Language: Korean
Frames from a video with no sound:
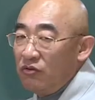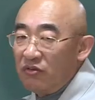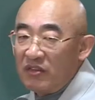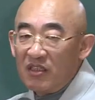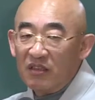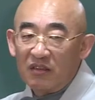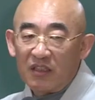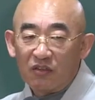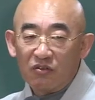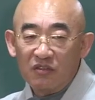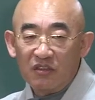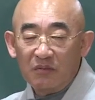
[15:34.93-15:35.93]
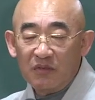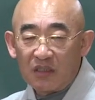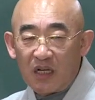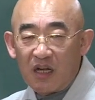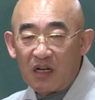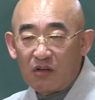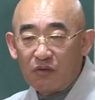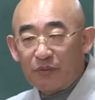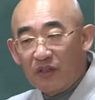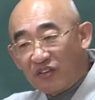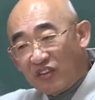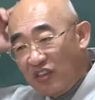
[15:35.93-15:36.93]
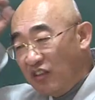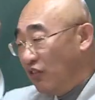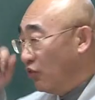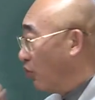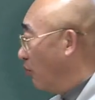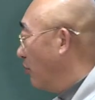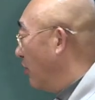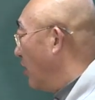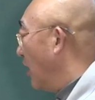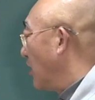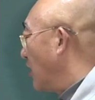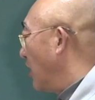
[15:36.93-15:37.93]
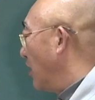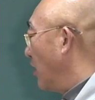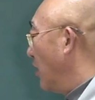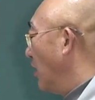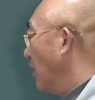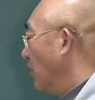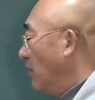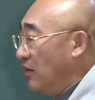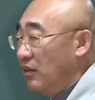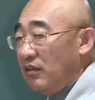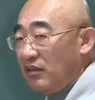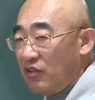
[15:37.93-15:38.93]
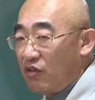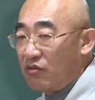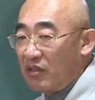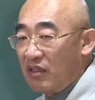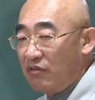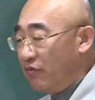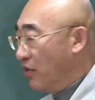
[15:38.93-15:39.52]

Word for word: 유생은 자존심이 강하고 벼슬 있는 동물이라 자기가 어, 최고라는